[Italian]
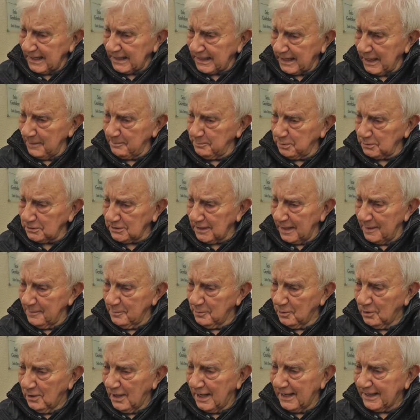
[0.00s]
che
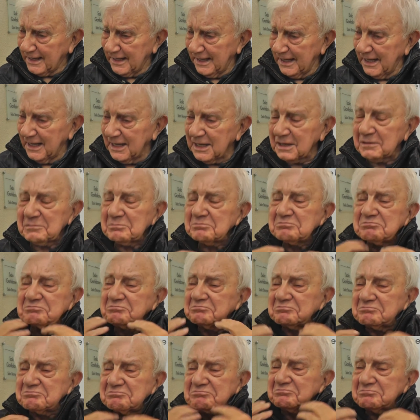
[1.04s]
potrebbero anche
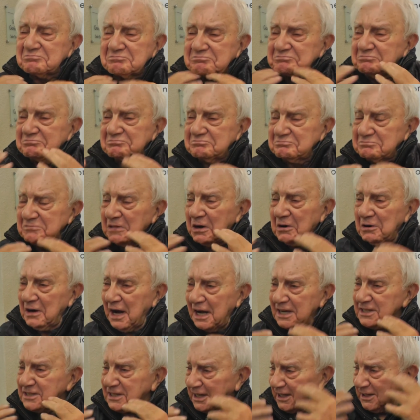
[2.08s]
non
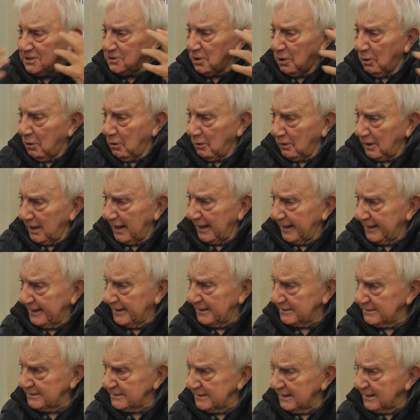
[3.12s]
essere droghe,
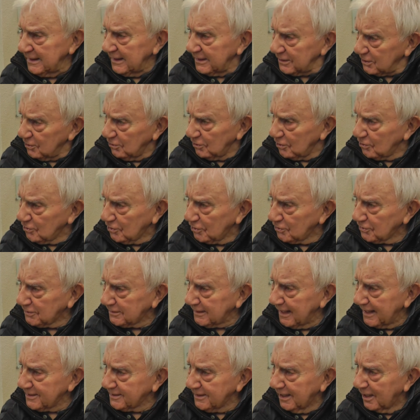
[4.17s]
sono
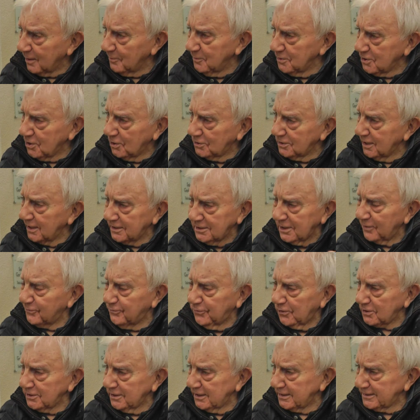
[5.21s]
sostanze, hanno bisogno di andare
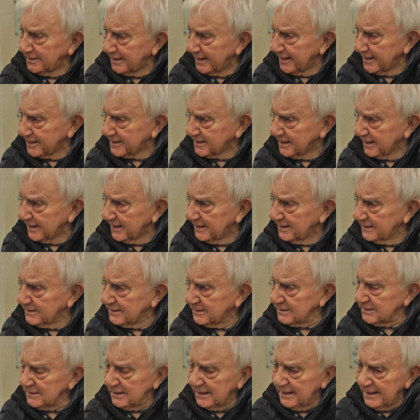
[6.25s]
fuori di testa.
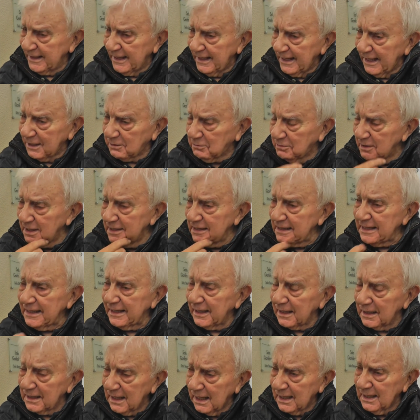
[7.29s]
E
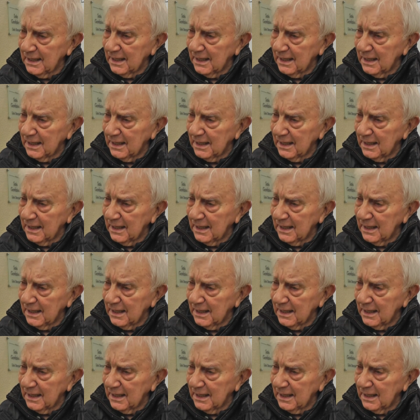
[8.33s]
quindi